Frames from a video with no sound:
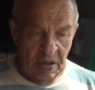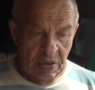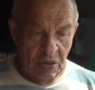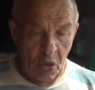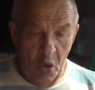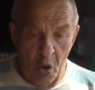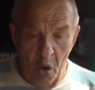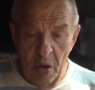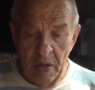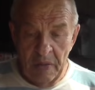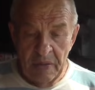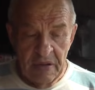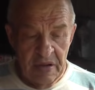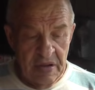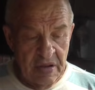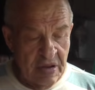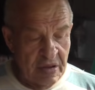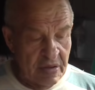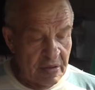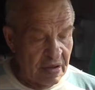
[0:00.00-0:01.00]
Но
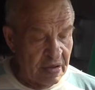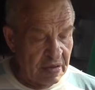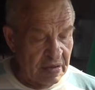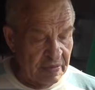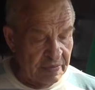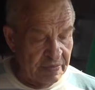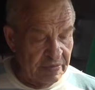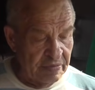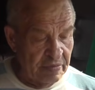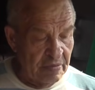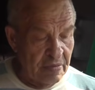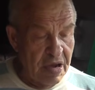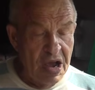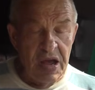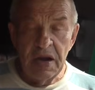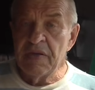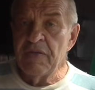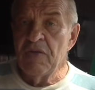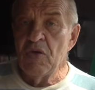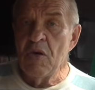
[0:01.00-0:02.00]
э,
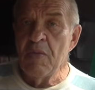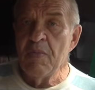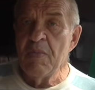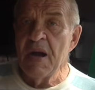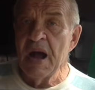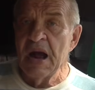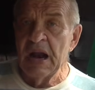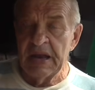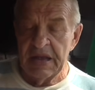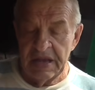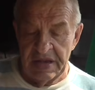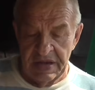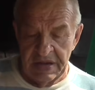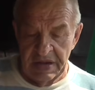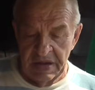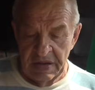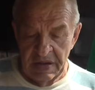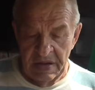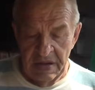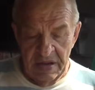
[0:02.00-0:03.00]
мы рвем
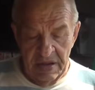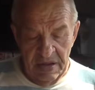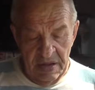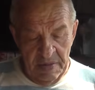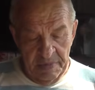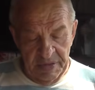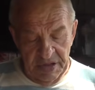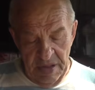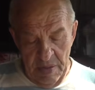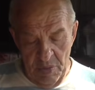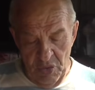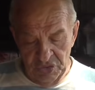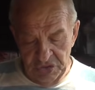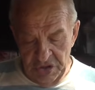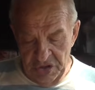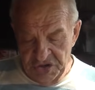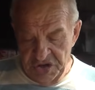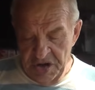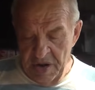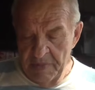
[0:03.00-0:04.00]
маленькие, потому
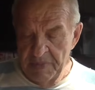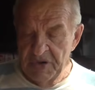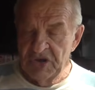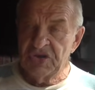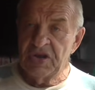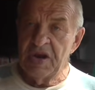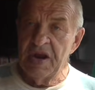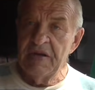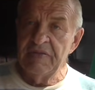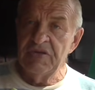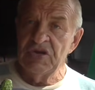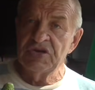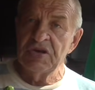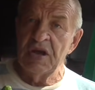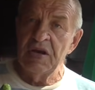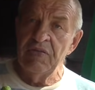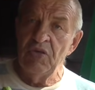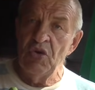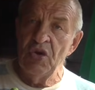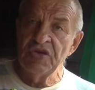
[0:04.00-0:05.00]
что чем быстрее вы
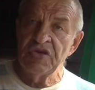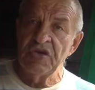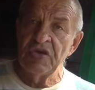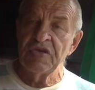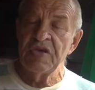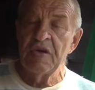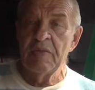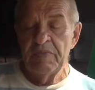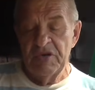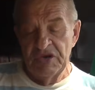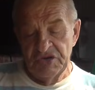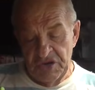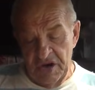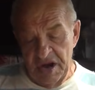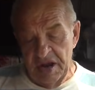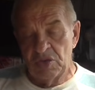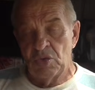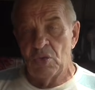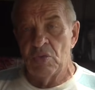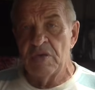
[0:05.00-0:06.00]
сорвете, тем
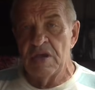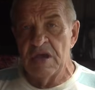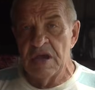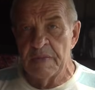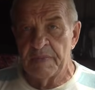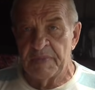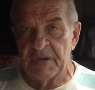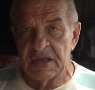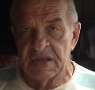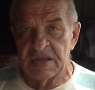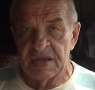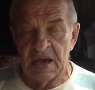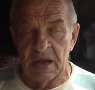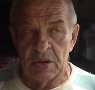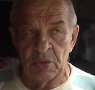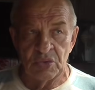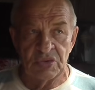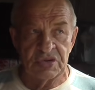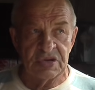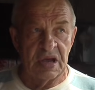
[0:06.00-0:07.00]
быстрее другие
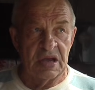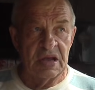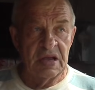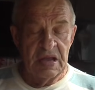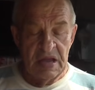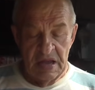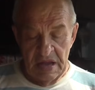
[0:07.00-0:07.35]
подтянутся.